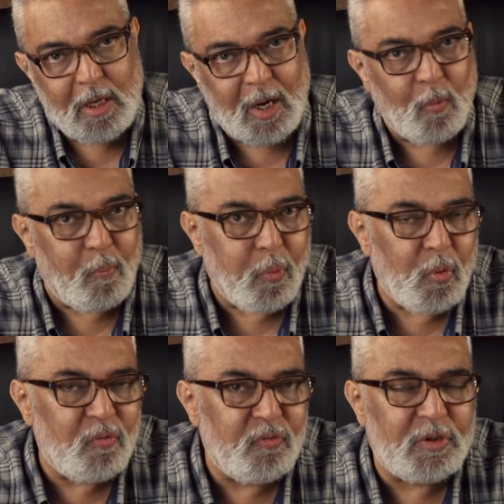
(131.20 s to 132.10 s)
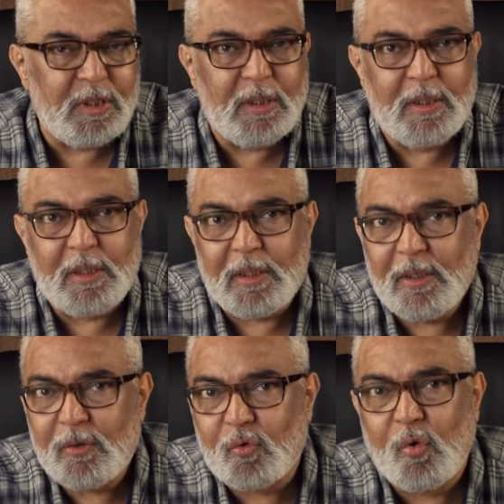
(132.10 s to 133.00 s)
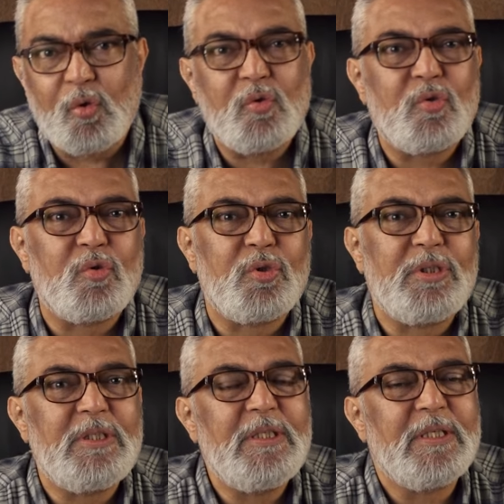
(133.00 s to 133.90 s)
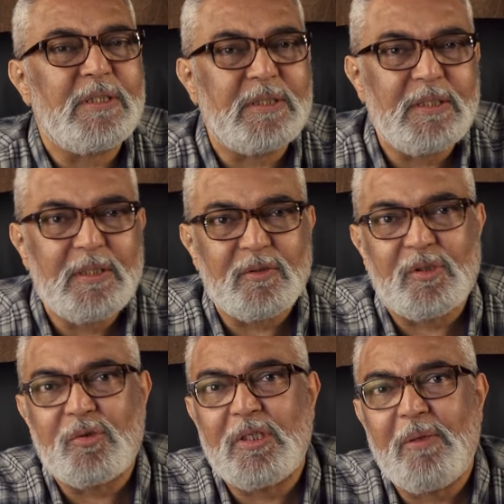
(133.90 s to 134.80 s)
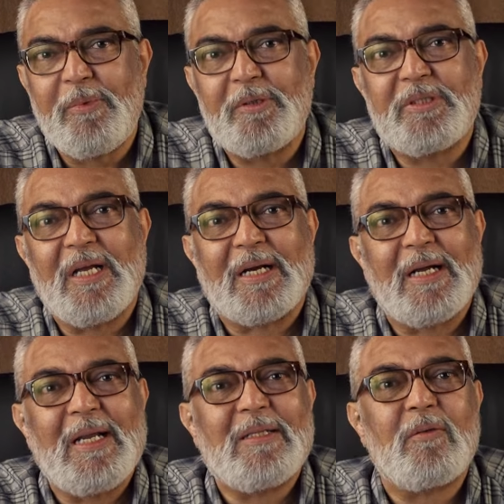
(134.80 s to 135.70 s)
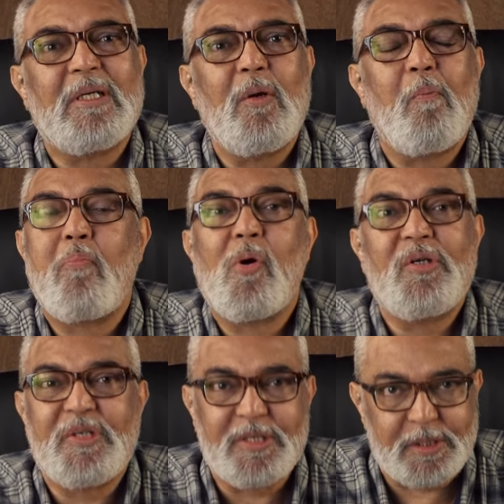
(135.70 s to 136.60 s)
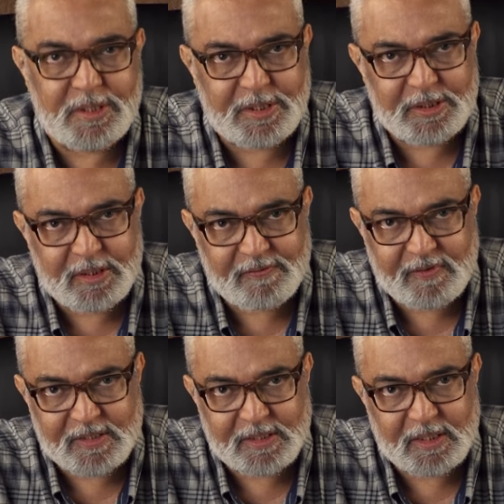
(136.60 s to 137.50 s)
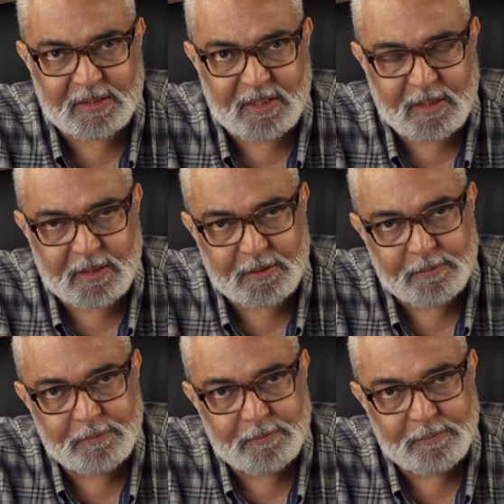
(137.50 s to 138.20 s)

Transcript: É um povo que todos os dias seus inimigos decretam que não pode existir na face da terra.